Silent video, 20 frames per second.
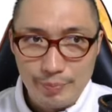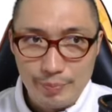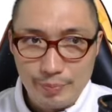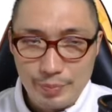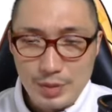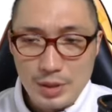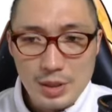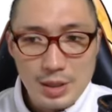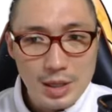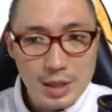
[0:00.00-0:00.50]

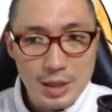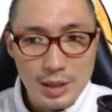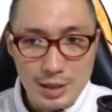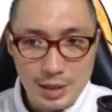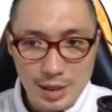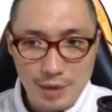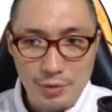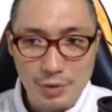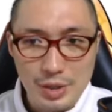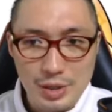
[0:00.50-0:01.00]
みんなが
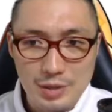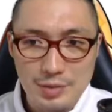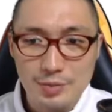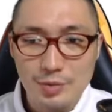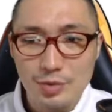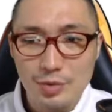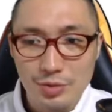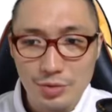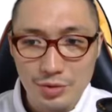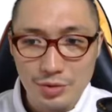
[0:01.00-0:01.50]
ね、お休み
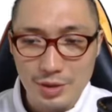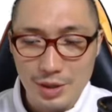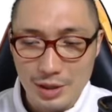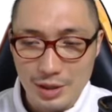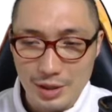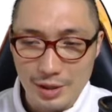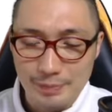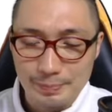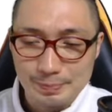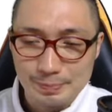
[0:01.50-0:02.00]
の時は
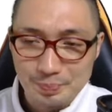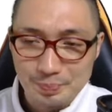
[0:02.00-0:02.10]
ね、